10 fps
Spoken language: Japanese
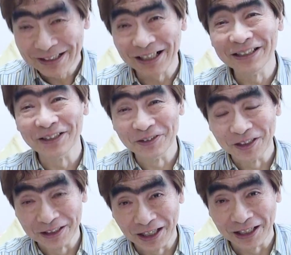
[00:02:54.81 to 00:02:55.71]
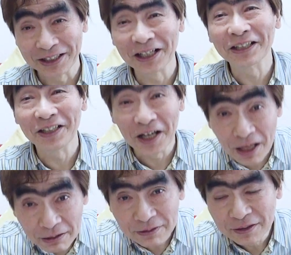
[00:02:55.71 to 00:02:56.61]
書いてくれて当て書きで
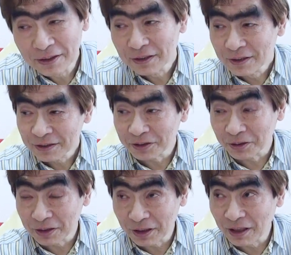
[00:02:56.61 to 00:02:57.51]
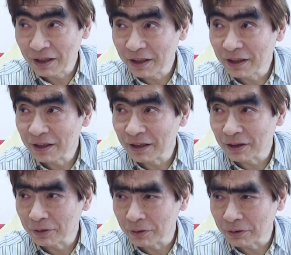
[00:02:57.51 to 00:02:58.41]
ねそれで
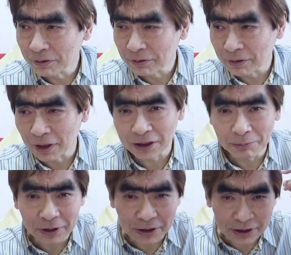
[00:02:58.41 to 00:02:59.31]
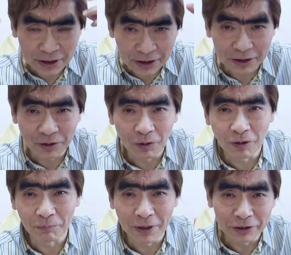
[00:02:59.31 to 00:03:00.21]
あの頭キンキラキン
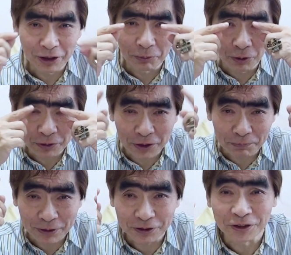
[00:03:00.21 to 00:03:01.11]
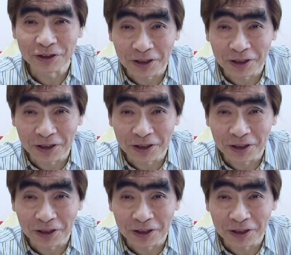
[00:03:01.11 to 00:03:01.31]
の眉毛も金髪にし